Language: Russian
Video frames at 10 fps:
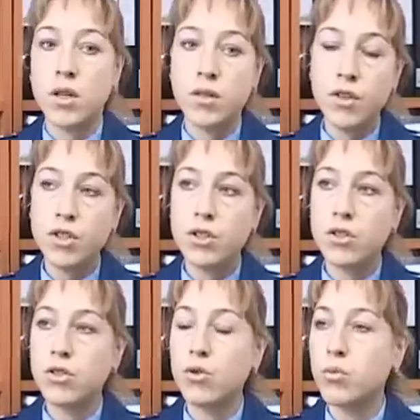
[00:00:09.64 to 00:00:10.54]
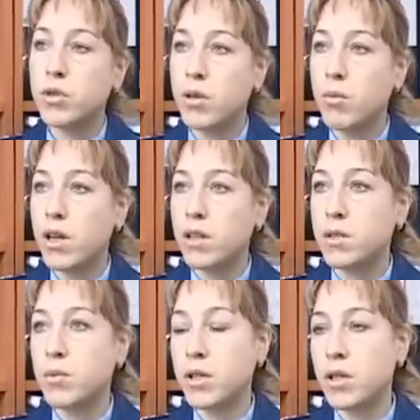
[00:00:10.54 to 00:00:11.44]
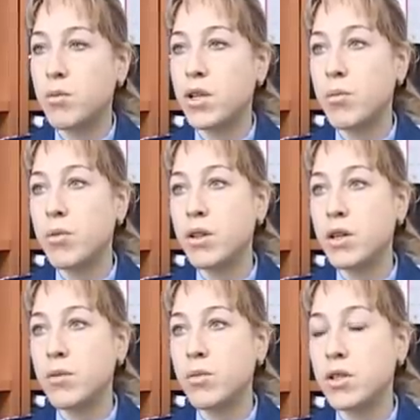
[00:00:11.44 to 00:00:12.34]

Ответчица злоупотребляла спиртными напитками,